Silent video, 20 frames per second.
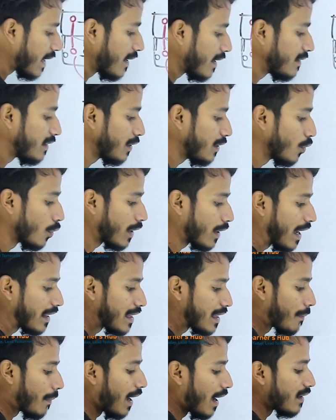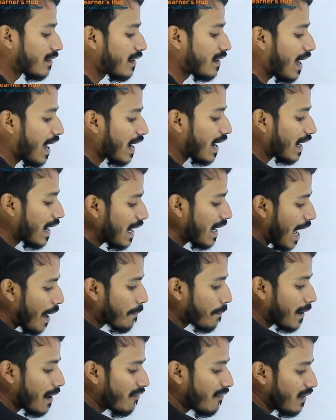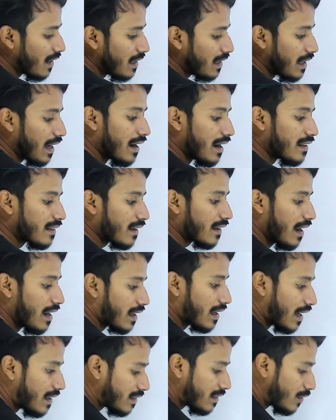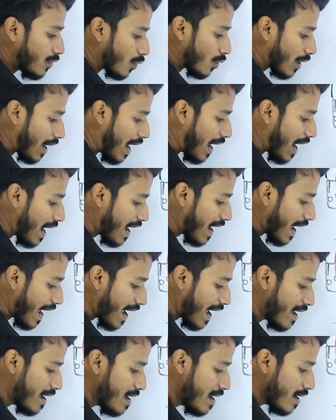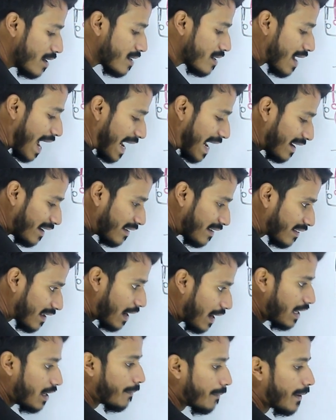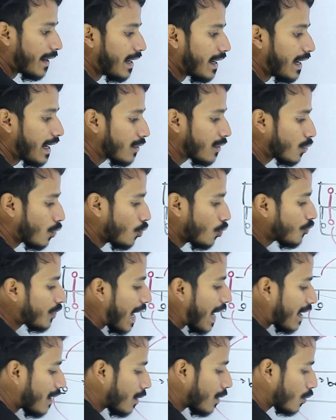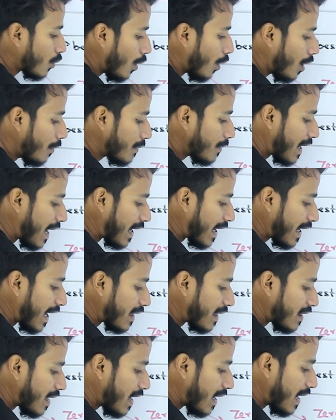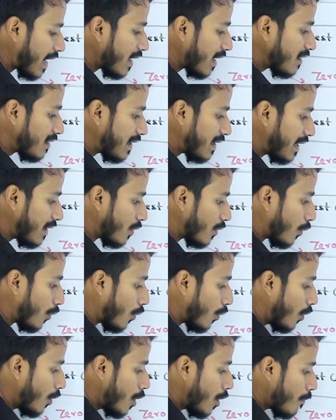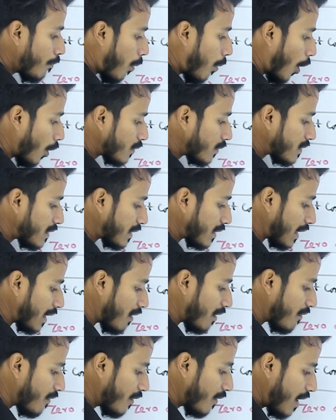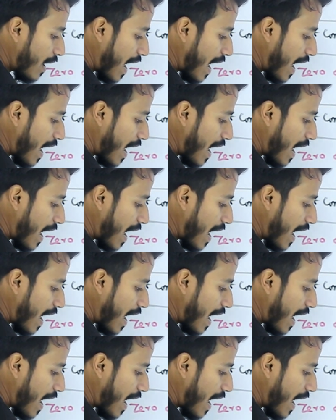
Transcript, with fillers: के जीरो के अतबार से अगर आपके वर्नियर स्केल का जीरो कहाँ है राइट right साइड पर है तो उस एरर को हम क्या कहते हैं जीरो पॉजिटिव